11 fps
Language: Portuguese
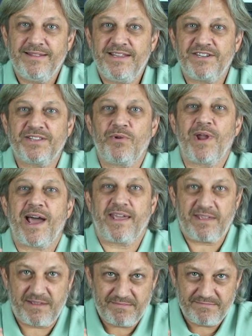Deixa teu
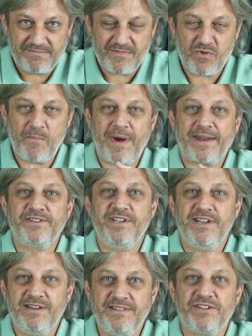like,
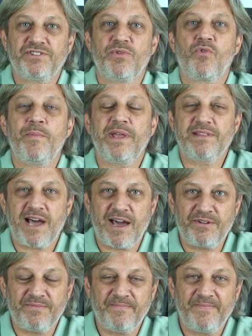compartilhe, deixa teu
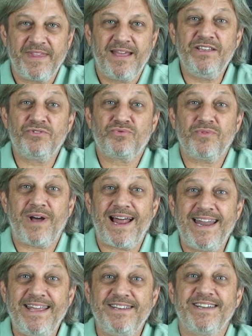comentário. Isso,
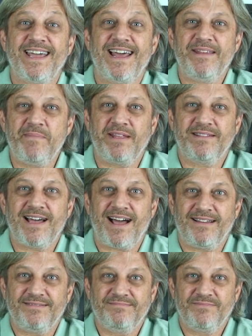além de
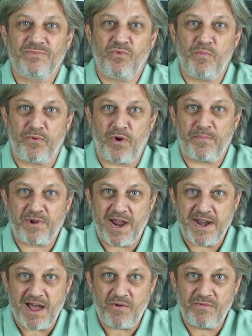realimentar o próprio
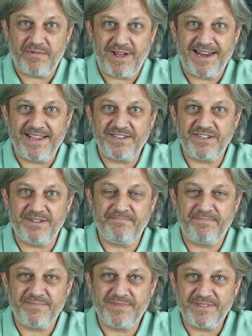canal, além de
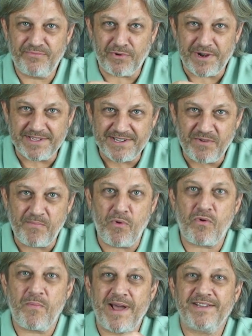fornecer um
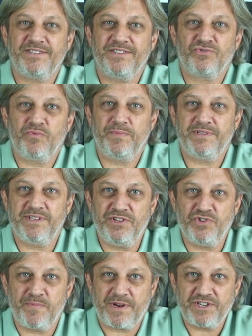pouco mais de
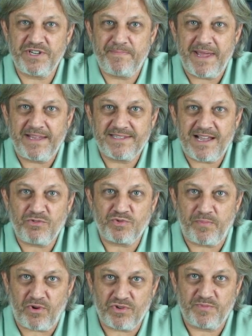subsídio para a gente pensar os
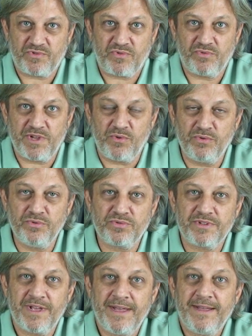próximos
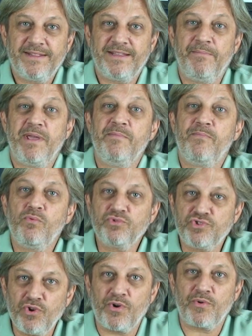conteúdos, também
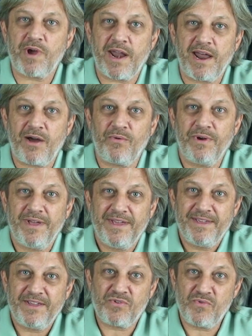impulsiona o canal
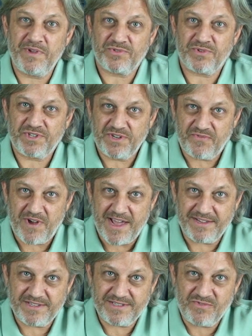e com isso a gente
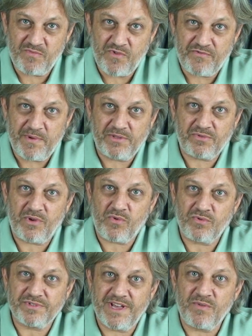faz um movimento que eu
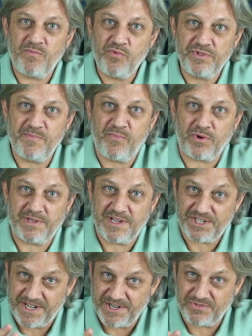considero muito
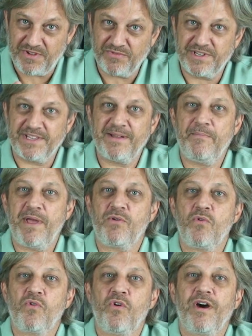importante, acredito que você também
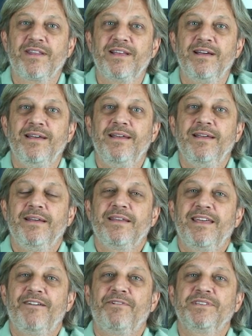concorda,
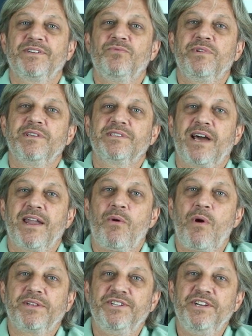que é fazer com que esse
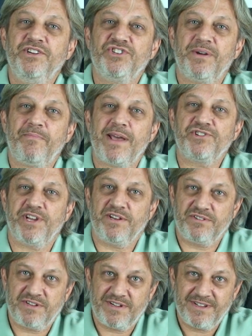canal atinja mais
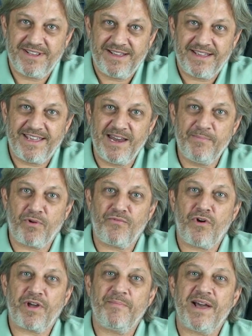gente, que ele
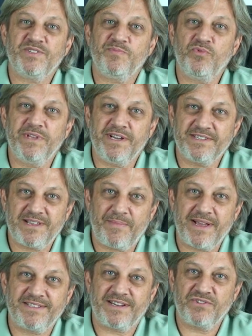provoque mais mudança,
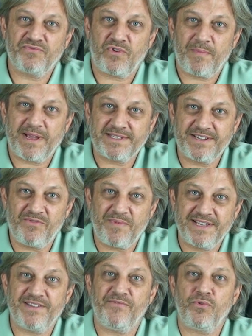mais transformação, mais